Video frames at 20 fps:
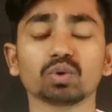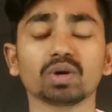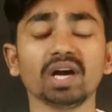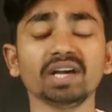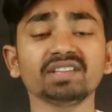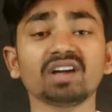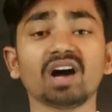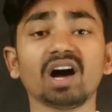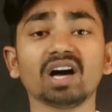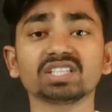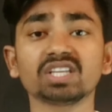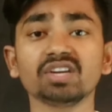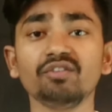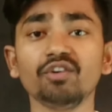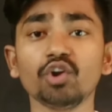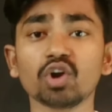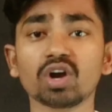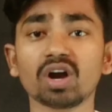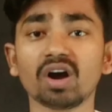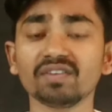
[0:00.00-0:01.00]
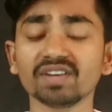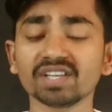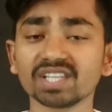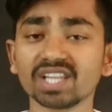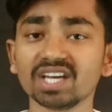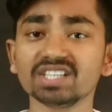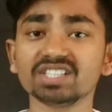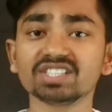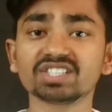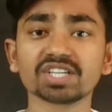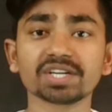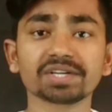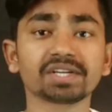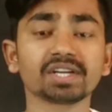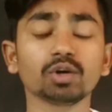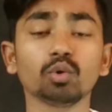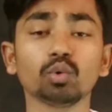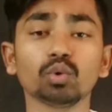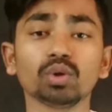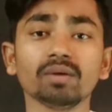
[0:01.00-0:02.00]
तो गाइज़ आज की वीडियो काफ़ी ज़्यादा
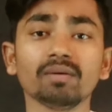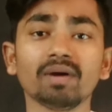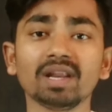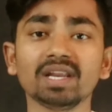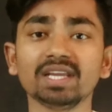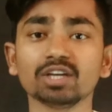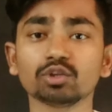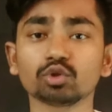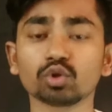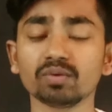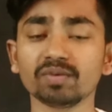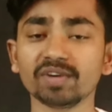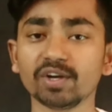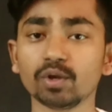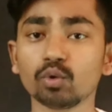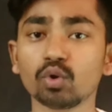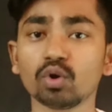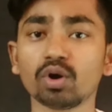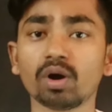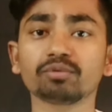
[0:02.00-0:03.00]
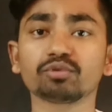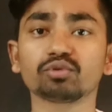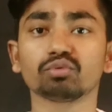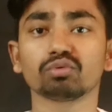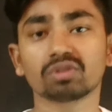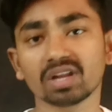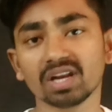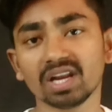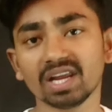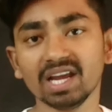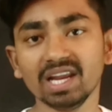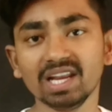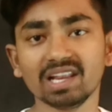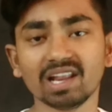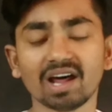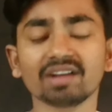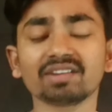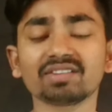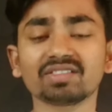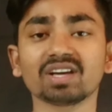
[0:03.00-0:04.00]
इंटरेस्टिंग होने वाली है तो वीडियो को आप शुरू से लेकर
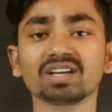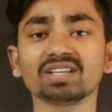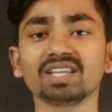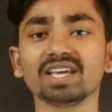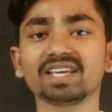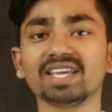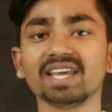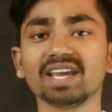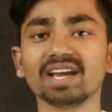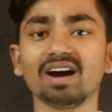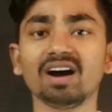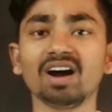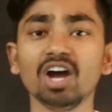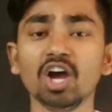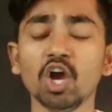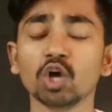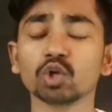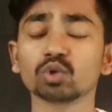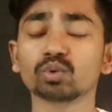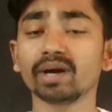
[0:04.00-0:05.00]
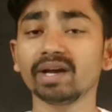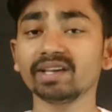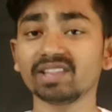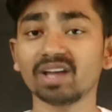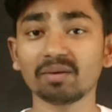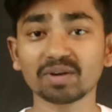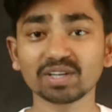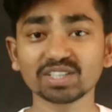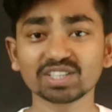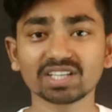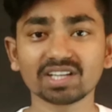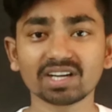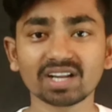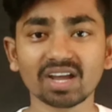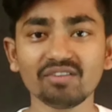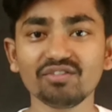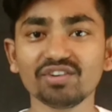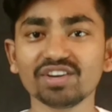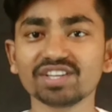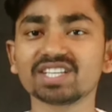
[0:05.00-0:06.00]
लास्ट तक देखिएगा बनेगा तो गाइज आपका ज़्यादा
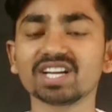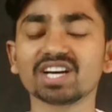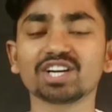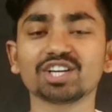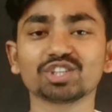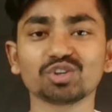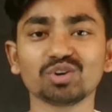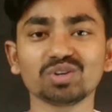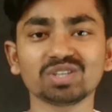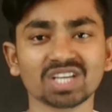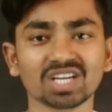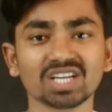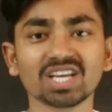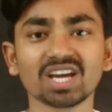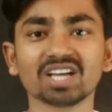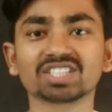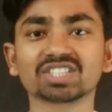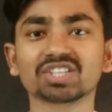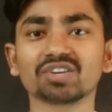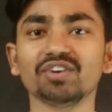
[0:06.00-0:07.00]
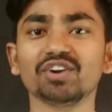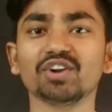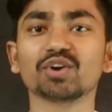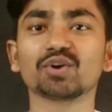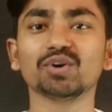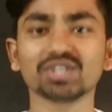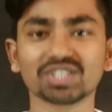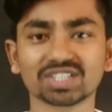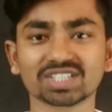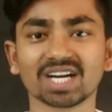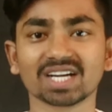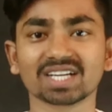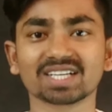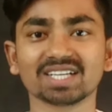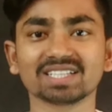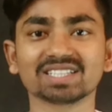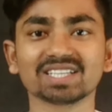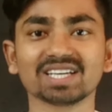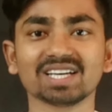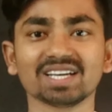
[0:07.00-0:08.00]
टाइम वेस्ट ना करते हुए चलिए आज की वीडियो को
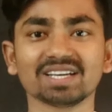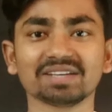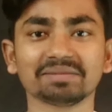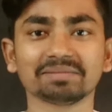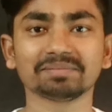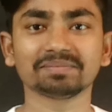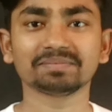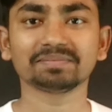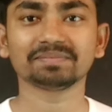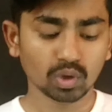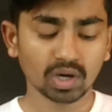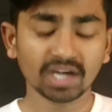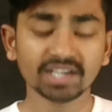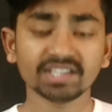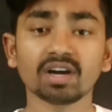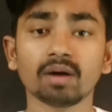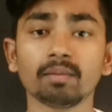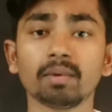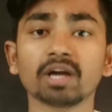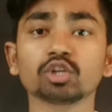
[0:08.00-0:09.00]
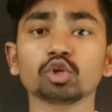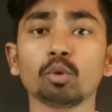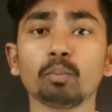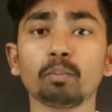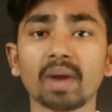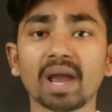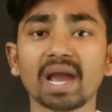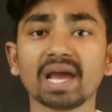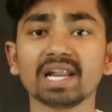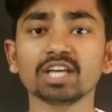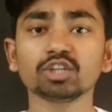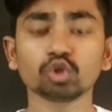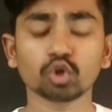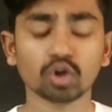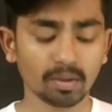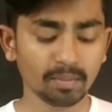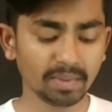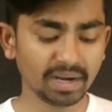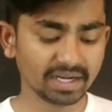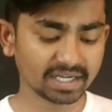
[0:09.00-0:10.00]
स्टार्ट करते हैं तो गाइज हमारा जो पहला
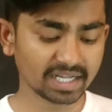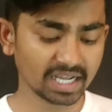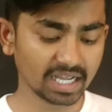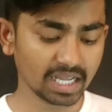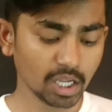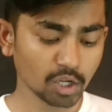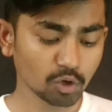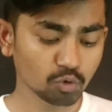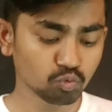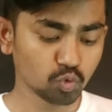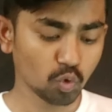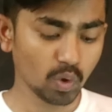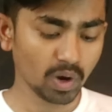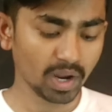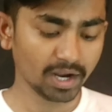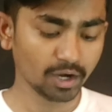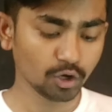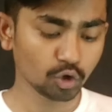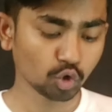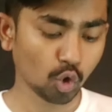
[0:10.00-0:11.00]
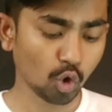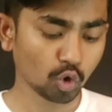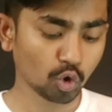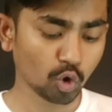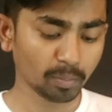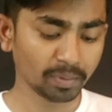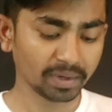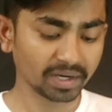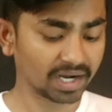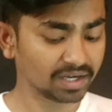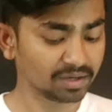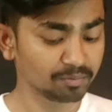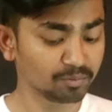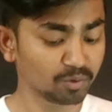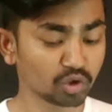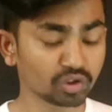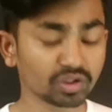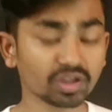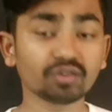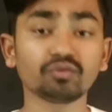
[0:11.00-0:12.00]
जो कमेंट है वो है नो कॉपीराइट
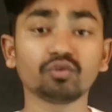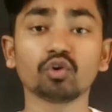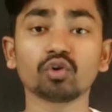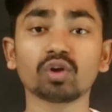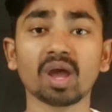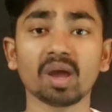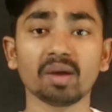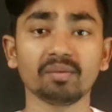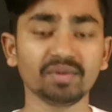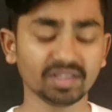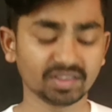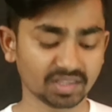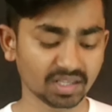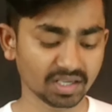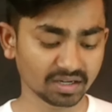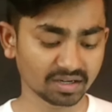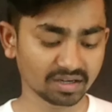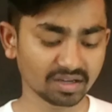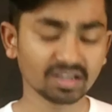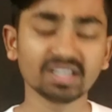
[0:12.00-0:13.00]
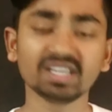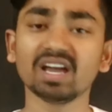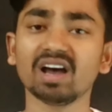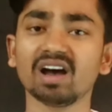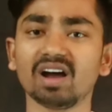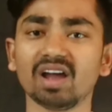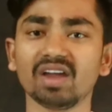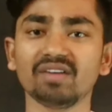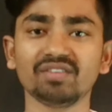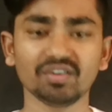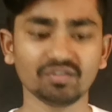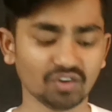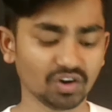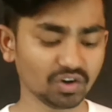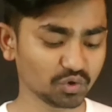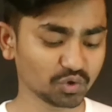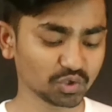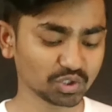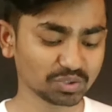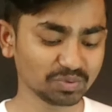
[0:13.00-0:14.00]
म्यूज़िक फॉर एवरीथिंग या एवरी
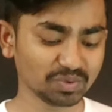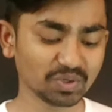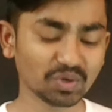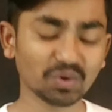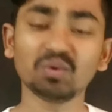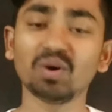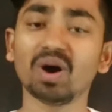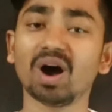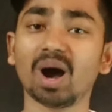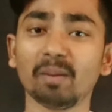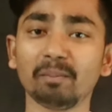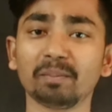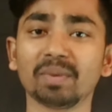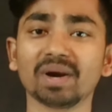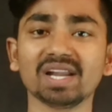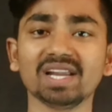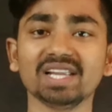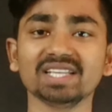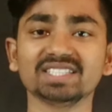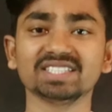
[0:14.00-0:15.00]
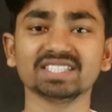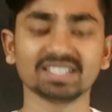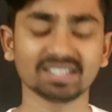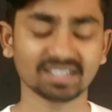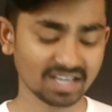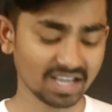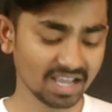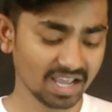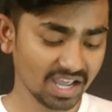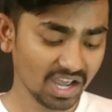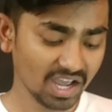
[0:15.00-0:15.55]
कुछ भी हो आप पढ़ लीजिए